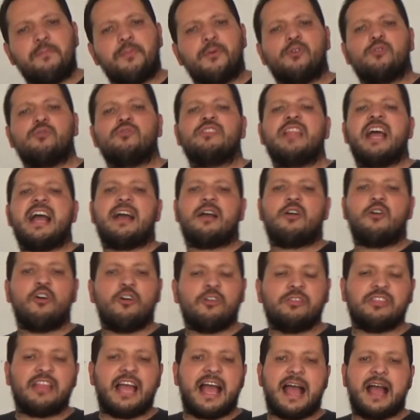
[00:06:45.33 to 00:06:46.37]
por una
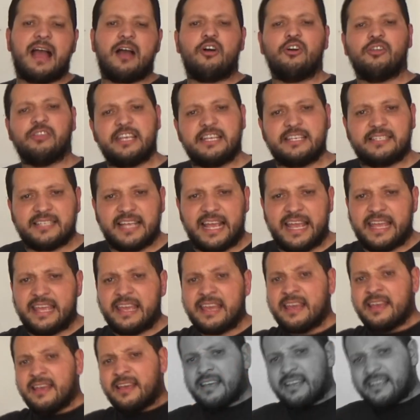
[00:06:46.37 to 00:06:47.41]
Honda
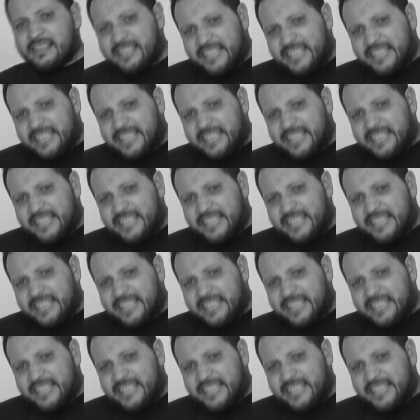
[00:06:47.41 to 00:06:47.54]
Odyssey